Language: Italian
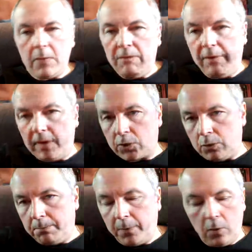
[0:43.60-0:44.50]
vi faccio
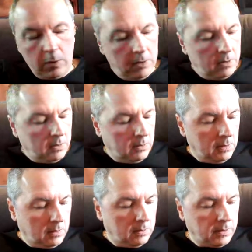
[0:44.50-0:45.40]
un po' il,
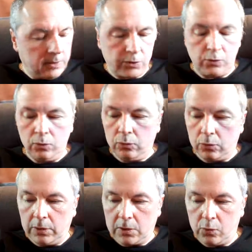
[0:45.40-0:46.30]
il,
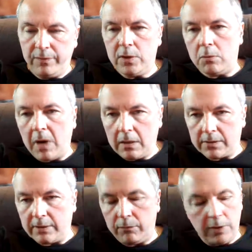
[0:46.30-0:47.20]
riassunto del suo video, ma
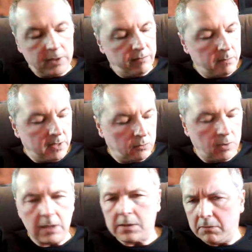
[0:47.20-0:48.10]
se volete vi metto,
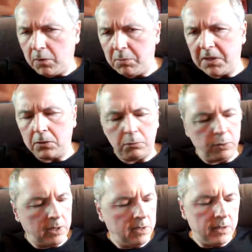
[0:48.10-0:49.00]
anzi ve lo metto
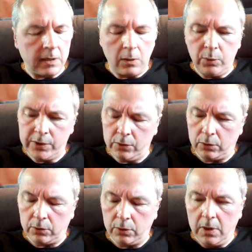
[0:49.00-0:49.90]
pure il link qui
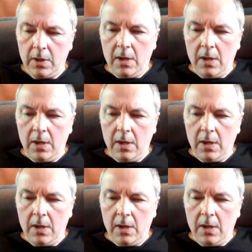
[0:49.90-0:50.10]
sotto,